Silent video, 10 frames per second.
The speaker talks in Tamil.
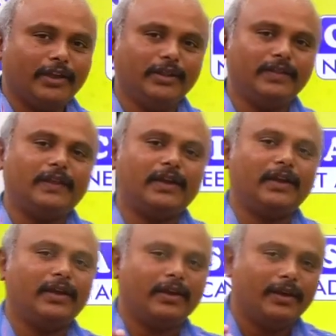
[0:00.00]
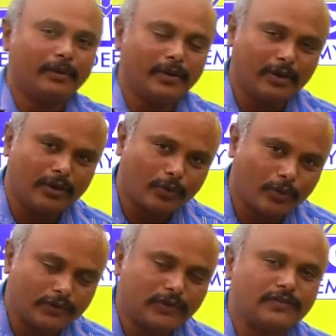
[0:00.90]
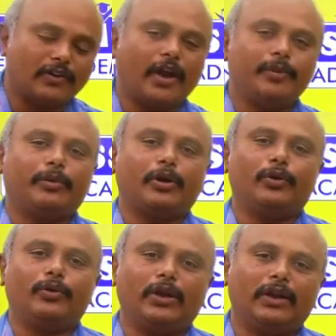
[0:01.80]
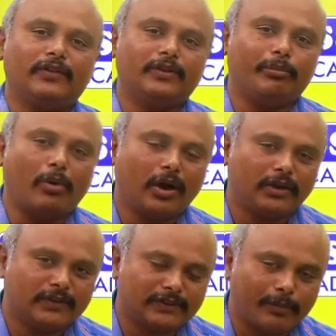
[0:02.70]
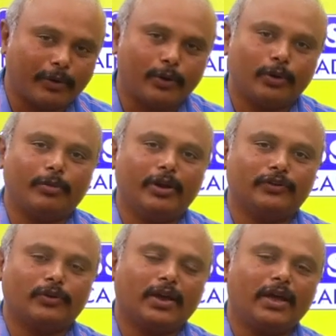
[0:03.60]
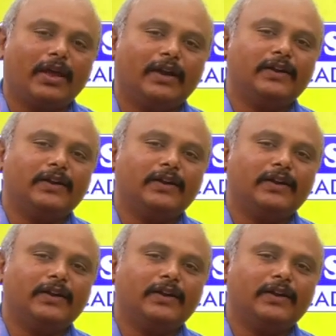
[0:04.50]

இந்த கோர்ஸில் ஜாயின் பண்ணணும் இல்லை வந்து மார்க் டெஸ்ட்டில் பண்ணணும் அப்படின்னு சொன்னால்